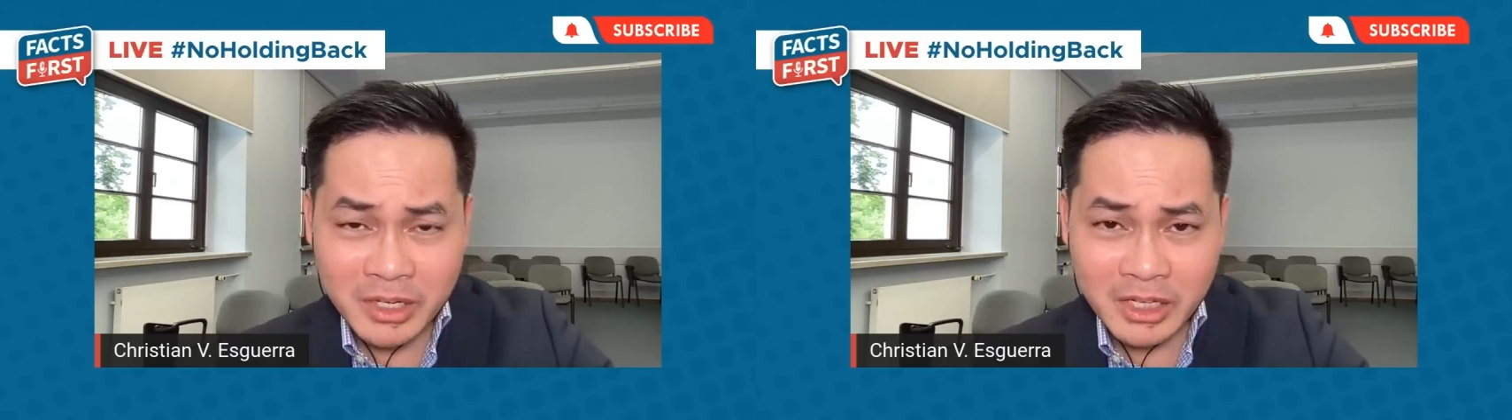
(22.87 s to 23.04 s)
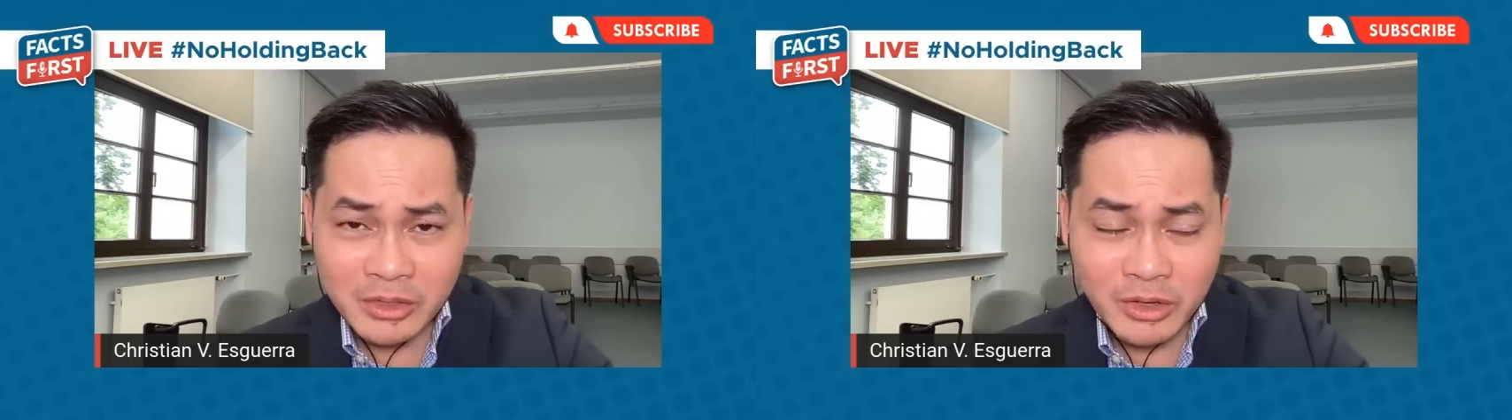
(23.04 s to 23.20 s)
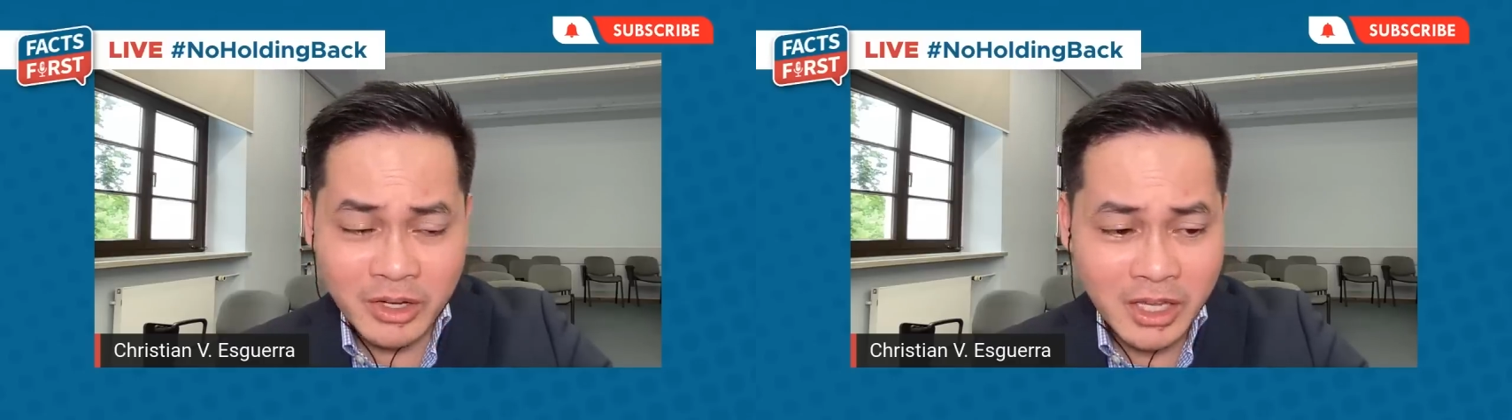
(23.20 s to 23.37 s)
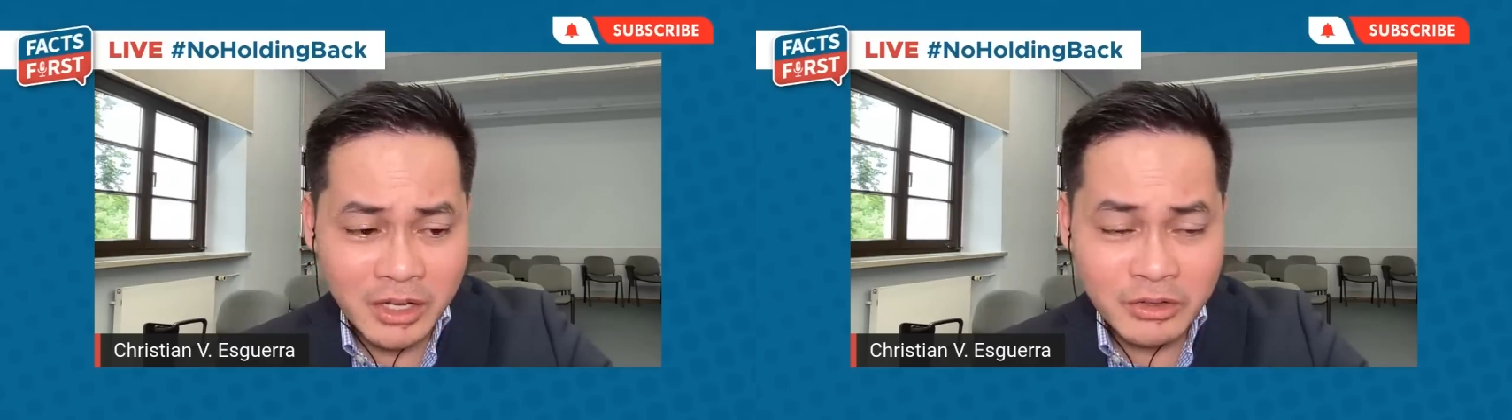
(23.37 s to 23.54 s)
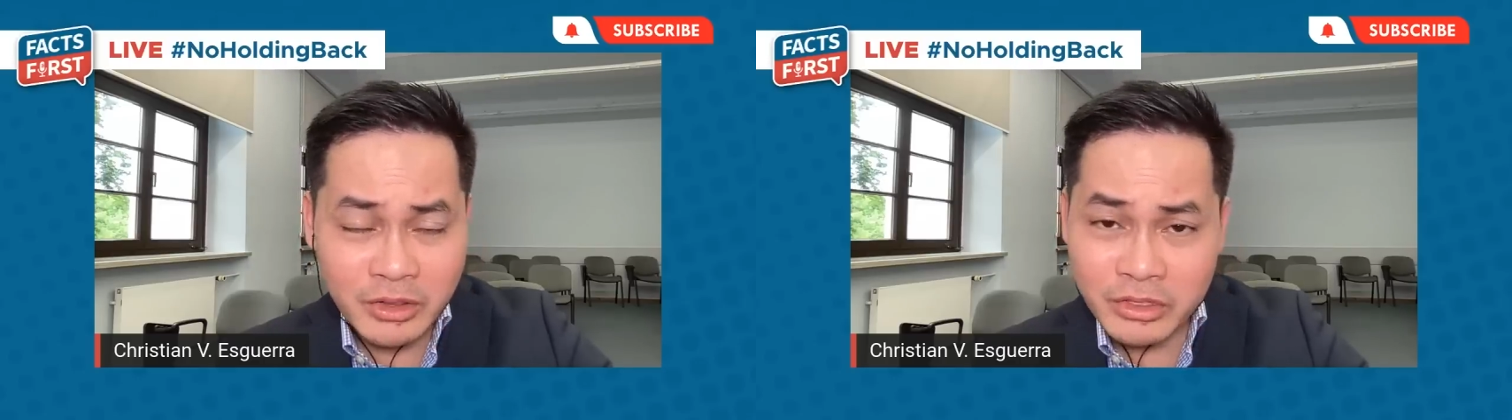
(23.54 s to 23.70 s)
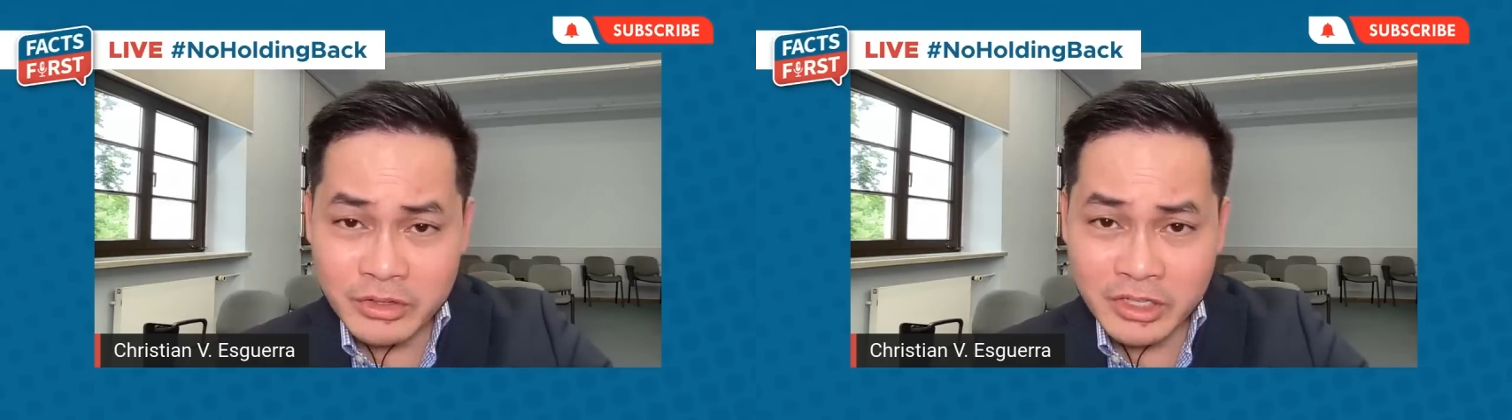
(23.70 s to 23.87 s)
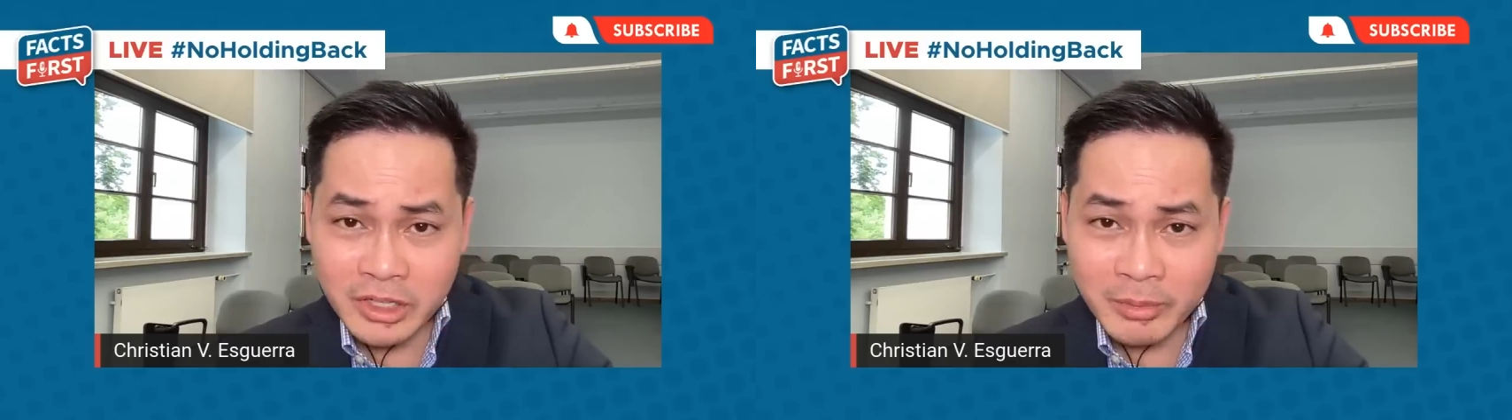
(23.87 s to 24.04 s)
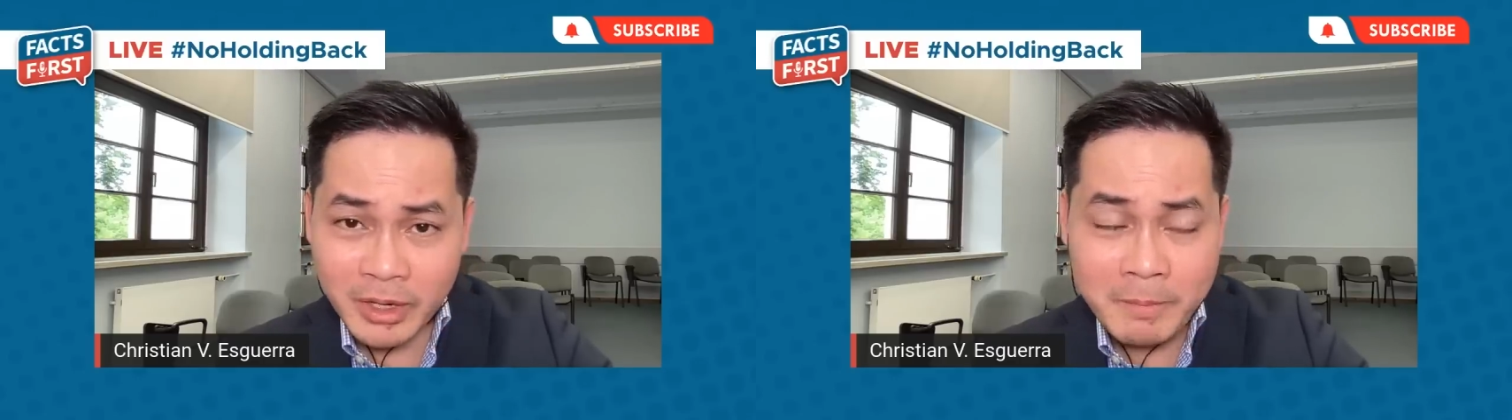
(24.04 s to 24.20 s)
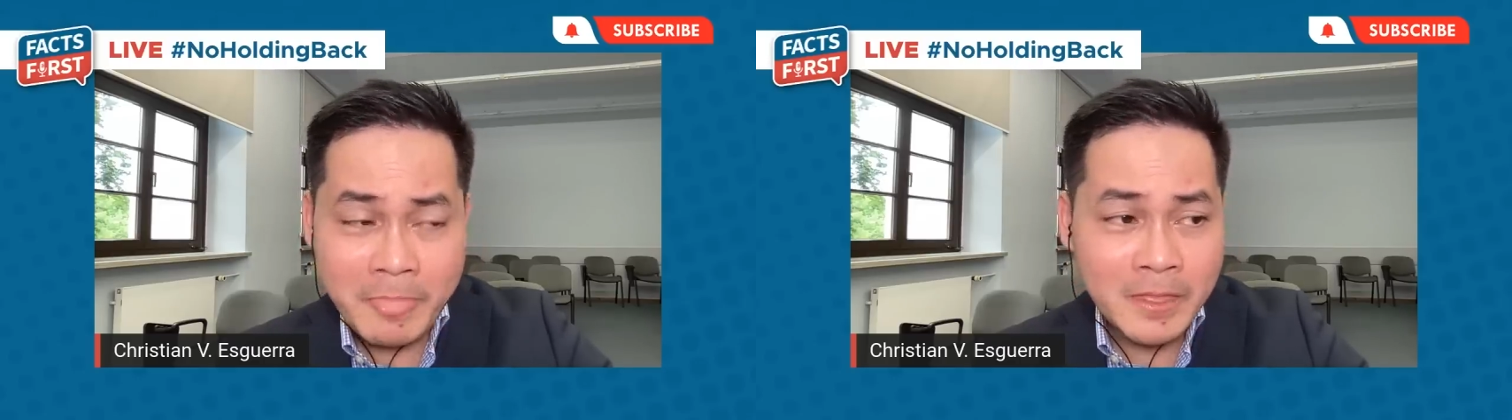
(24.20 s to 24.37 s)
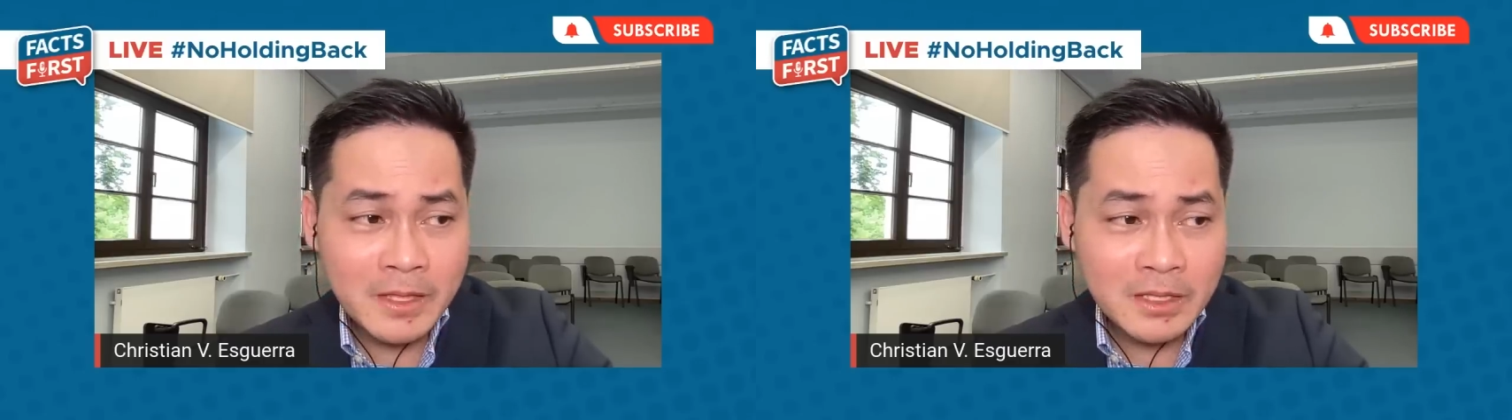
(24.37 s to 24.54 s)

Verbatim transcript: Benigno Aquino III, di ba?